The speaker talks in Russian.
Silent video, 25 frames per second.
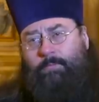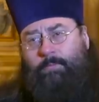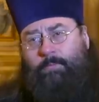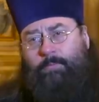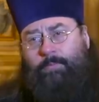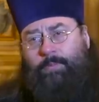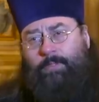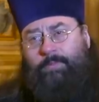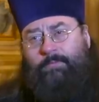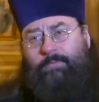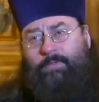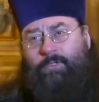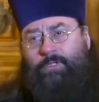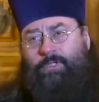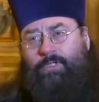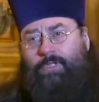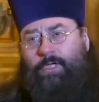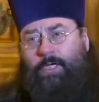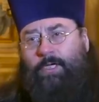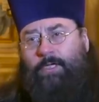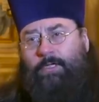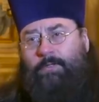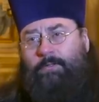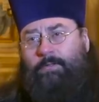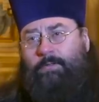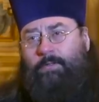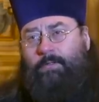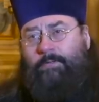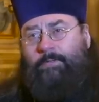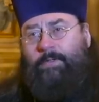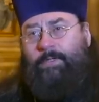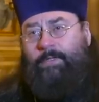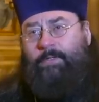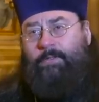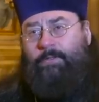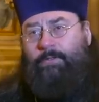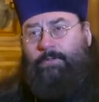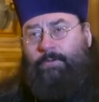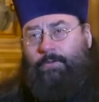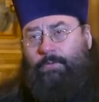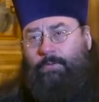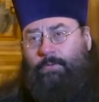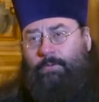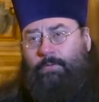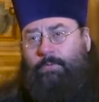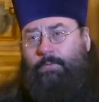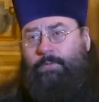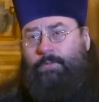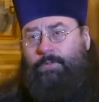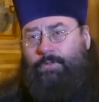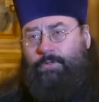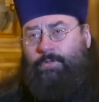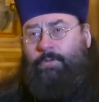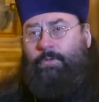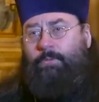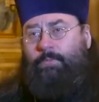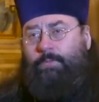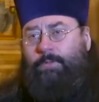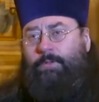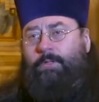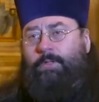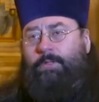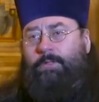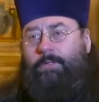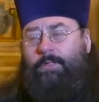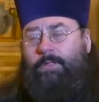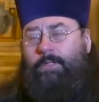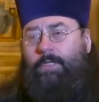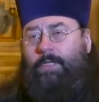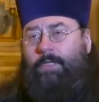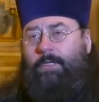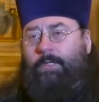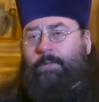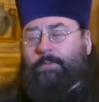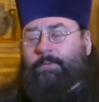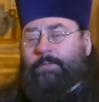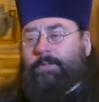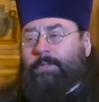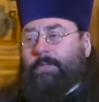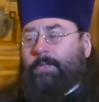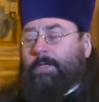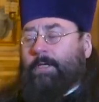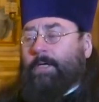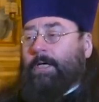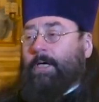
предвещает, говорит, что еще мы отыграемся.